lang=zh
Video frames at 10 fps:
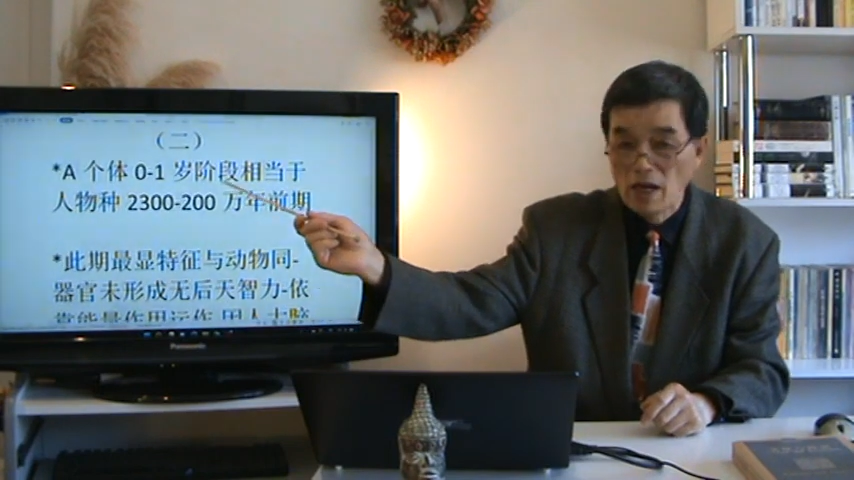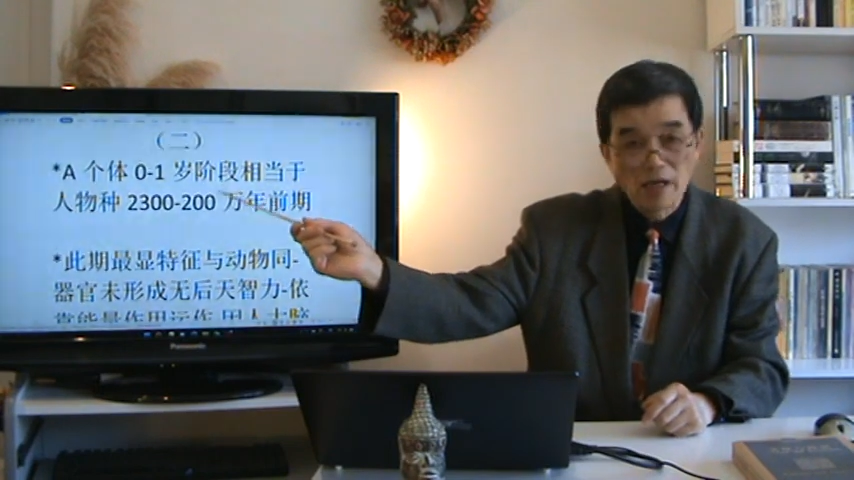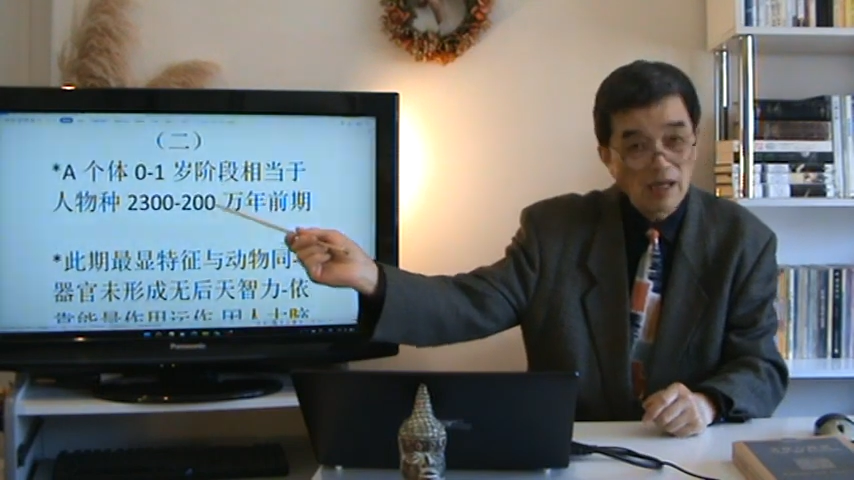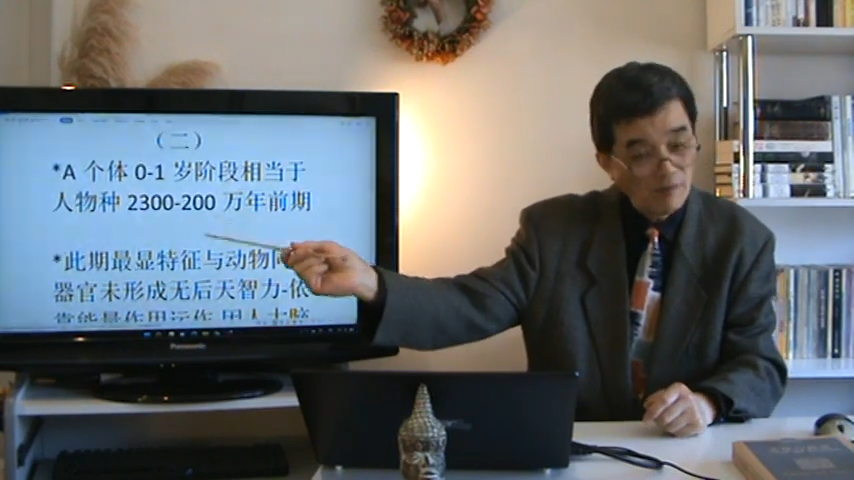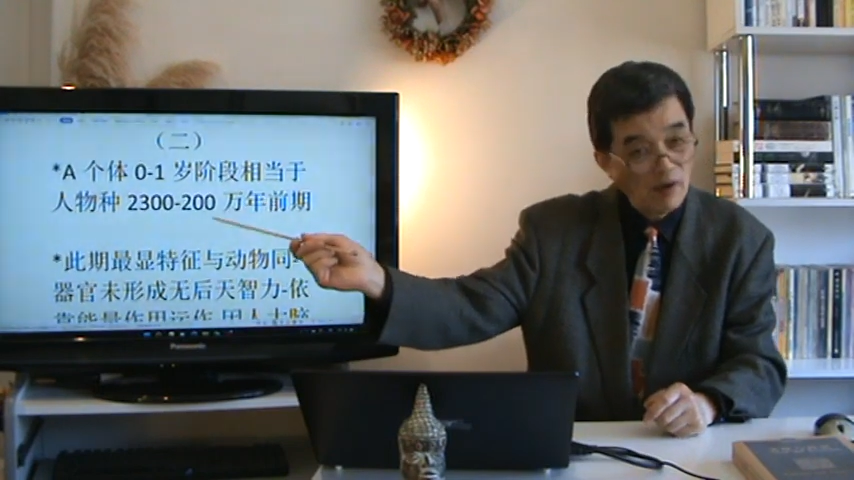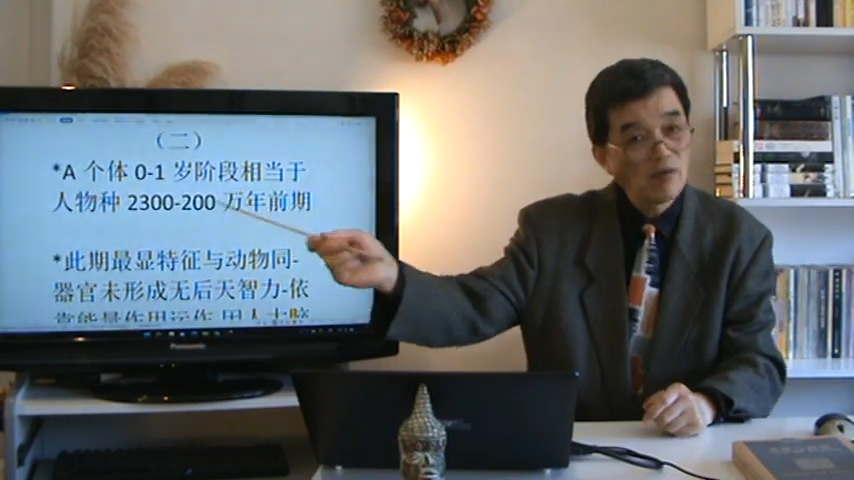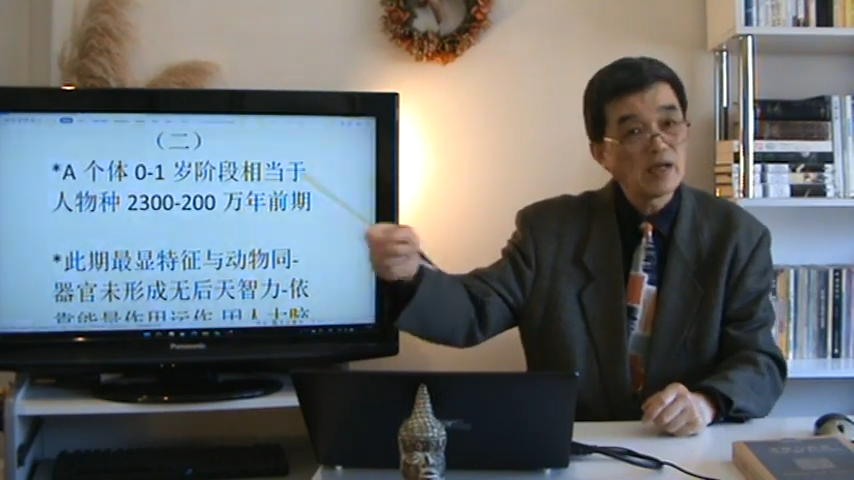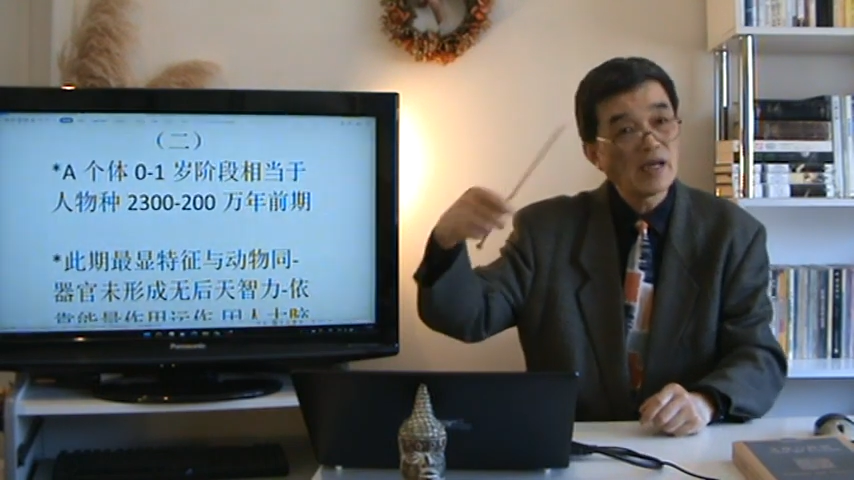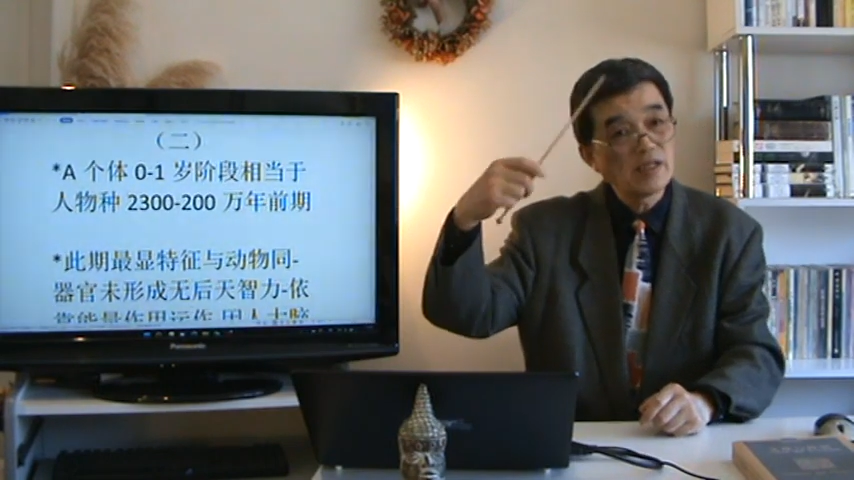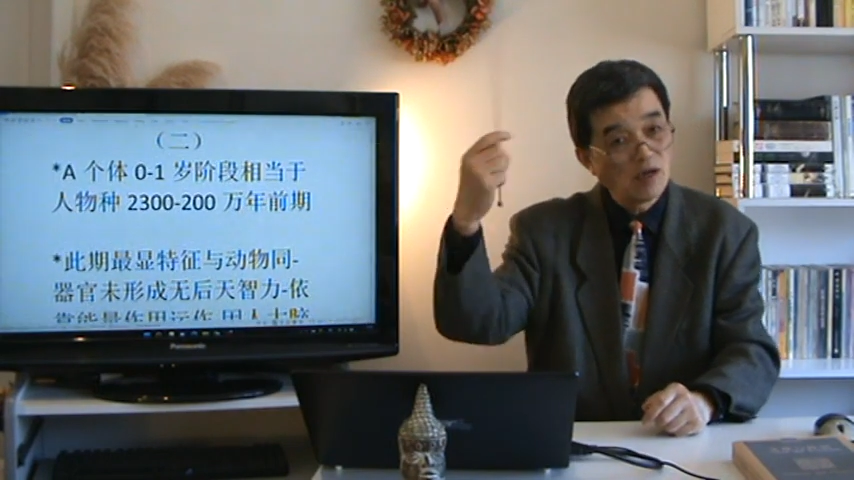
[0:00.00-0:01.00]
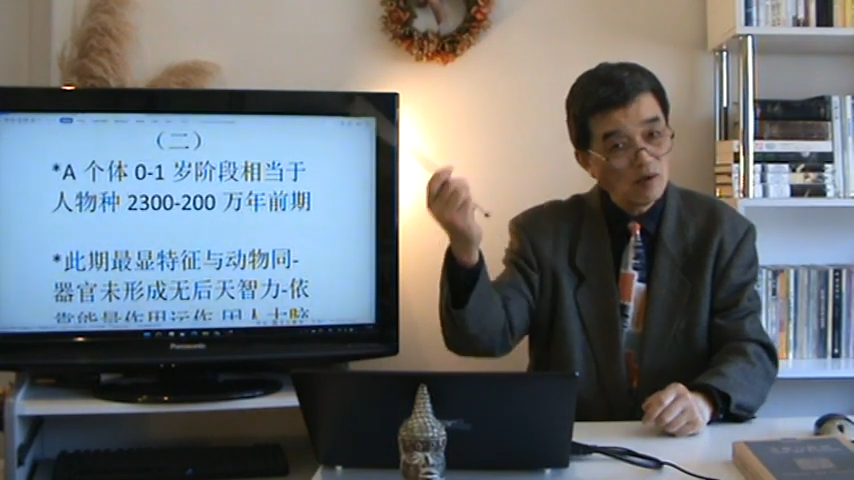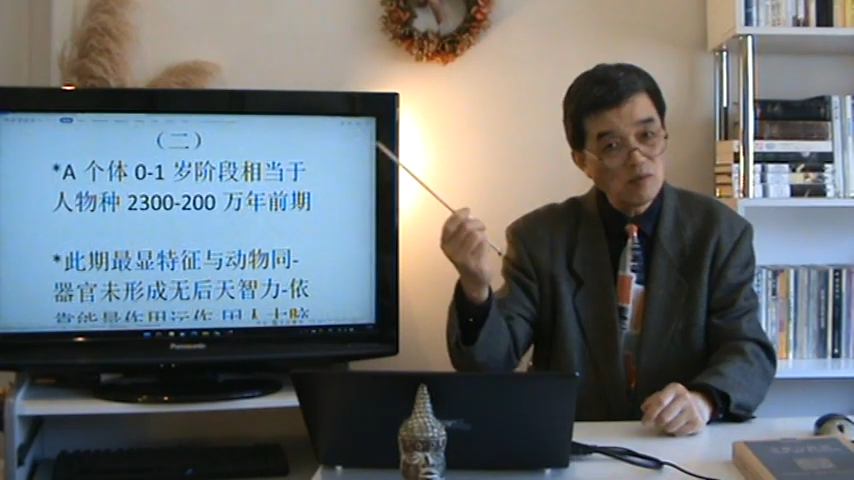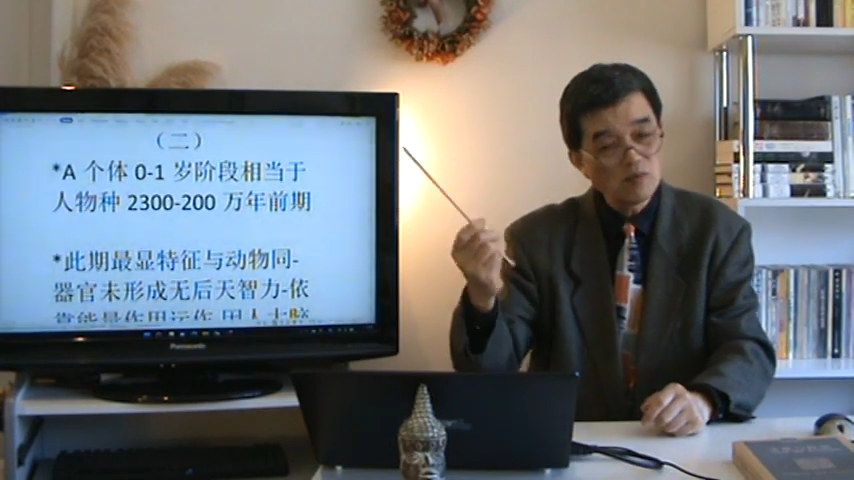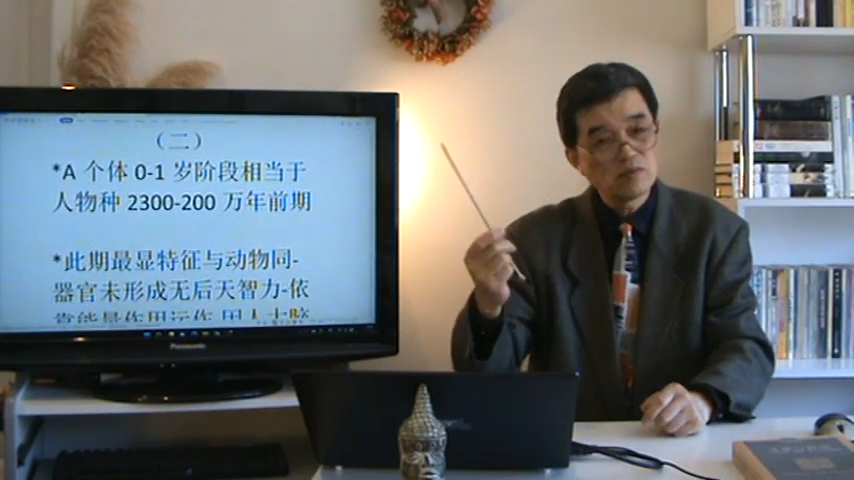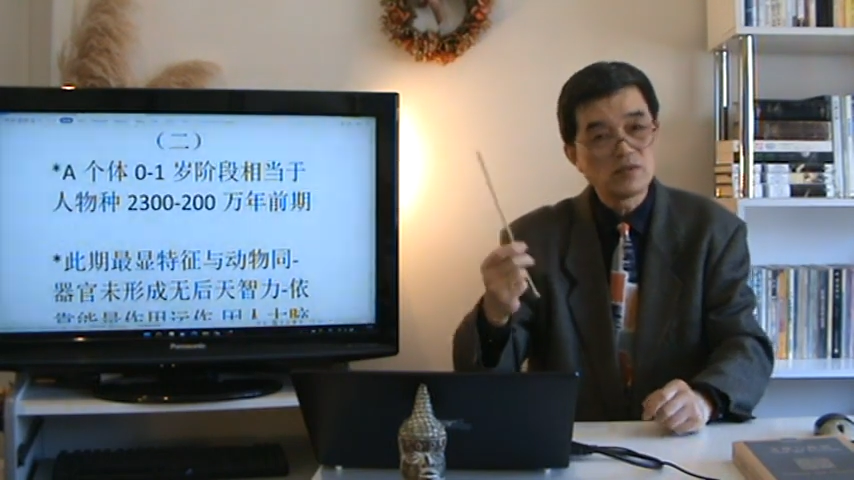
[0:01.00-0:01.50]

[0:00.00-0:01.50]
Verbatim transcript: 两百万年以后，